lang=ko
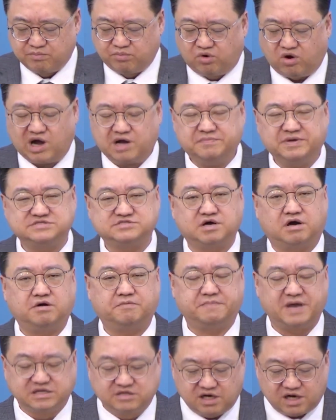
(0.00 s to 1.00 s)

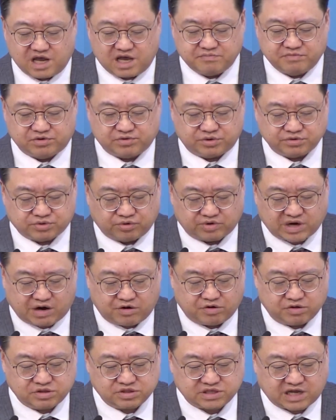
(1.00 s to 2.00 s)
모압에서 베들레헴으로
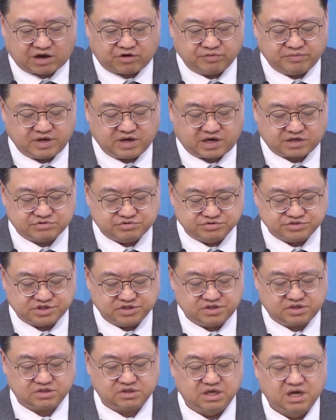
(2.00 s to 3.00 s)
돌아온 나오미와
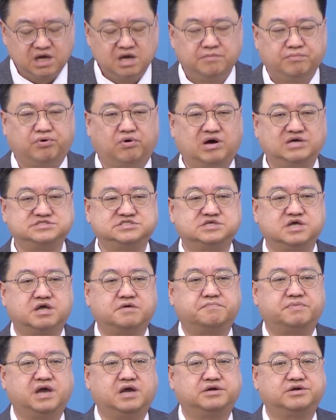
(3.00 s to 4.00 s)
루스는
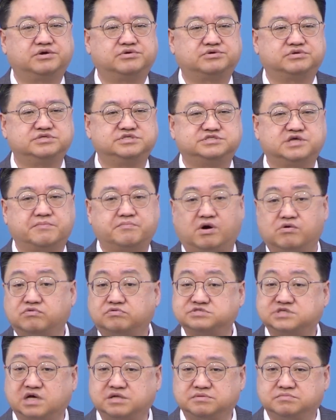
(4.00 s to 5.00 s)
보아스의 배려로 이제
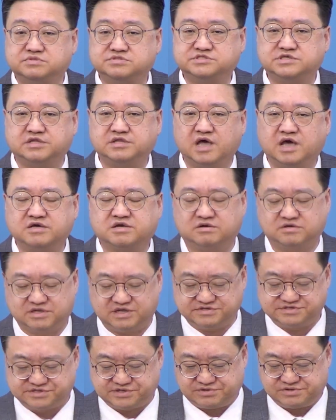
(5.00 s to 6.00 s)
먹고 사는 문제는
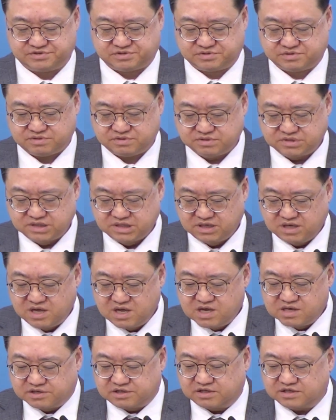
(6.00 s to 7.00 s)
해결됐어요.
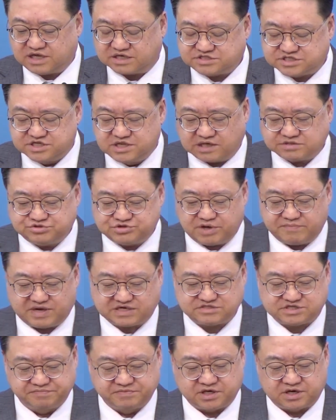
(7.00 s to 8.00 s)
그러나 지난주에
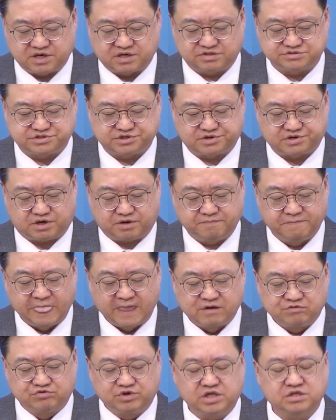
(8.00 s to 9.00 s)
말씀드린 것처럼
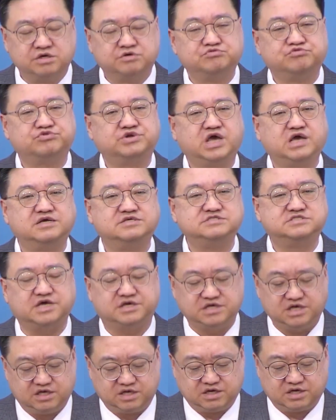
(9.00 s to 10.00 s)
우리는 우리의
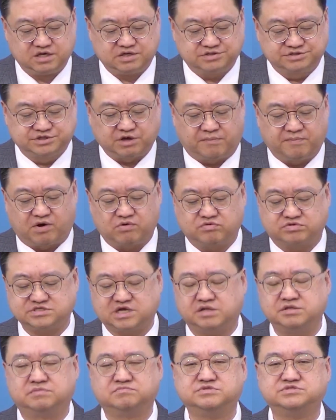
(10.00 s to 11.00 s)
인생이 그저 먹고
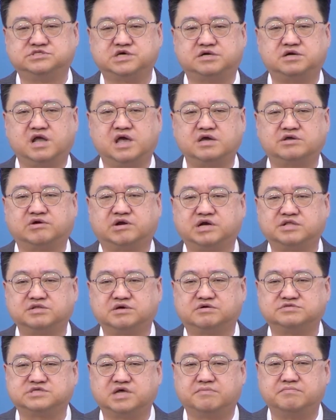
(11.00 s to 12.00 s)
사는 문제를
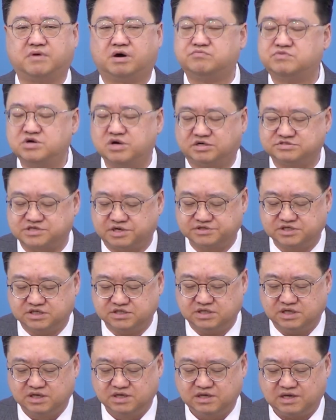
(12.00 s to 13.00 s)
해결하는 것에
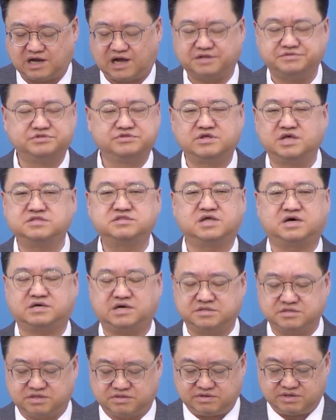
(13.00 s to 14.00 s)
머물러서는 안
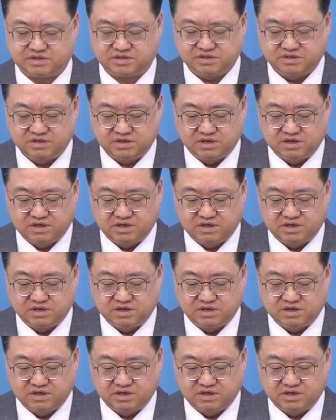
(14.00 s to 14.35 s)
된다라는 거예요.